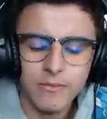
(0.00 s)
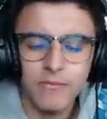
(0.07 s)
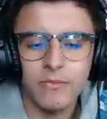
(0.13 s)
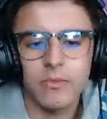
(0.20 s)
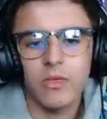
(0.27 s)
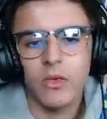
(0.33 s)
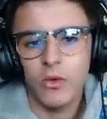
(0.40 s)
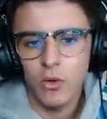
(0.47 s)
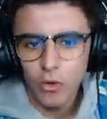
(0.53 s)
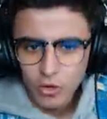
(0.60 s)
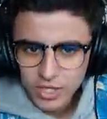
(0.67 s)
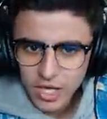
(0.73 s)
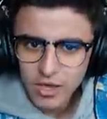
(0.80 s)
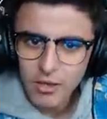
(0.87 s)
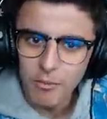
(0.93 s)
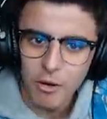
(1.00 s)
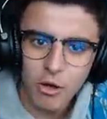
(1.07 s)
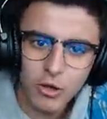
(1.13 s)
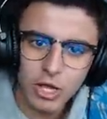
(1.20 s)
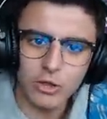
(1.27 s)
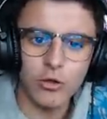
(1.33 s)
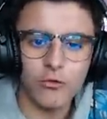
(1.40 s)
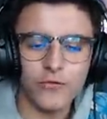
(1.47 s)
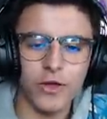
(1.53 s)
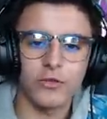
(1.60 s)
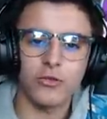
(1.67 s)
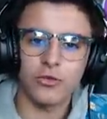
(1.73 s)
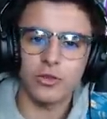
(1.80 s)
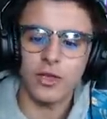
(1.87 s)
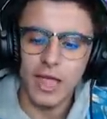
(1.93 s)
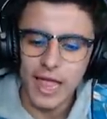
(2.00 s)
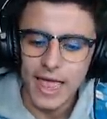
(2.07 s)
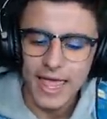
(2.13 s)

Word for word: » Ok, bah regardez, on fait un truc.